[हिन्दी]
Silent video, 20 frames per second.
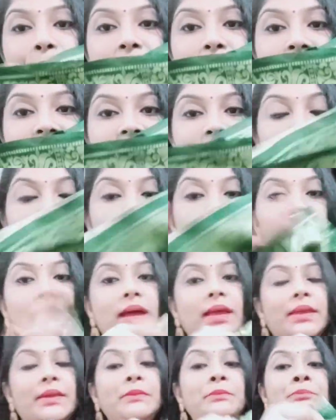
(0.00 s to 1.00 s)
पे बना हुआ
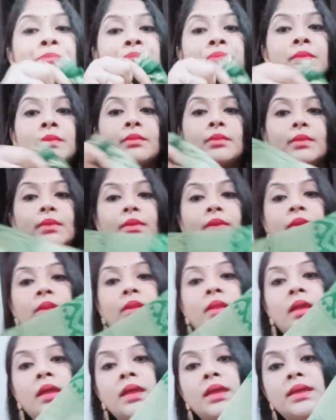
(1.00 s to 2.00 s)
है
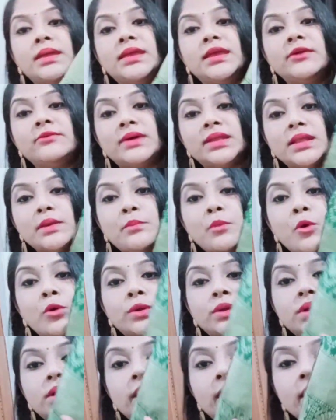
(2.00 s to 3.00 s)
ये वाला
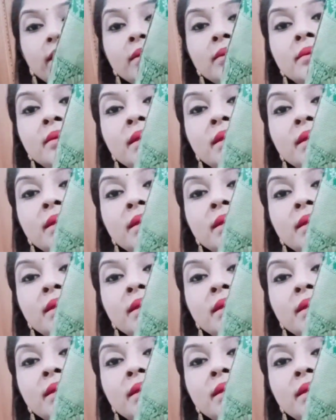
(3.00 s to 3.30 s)
बॉर्डर है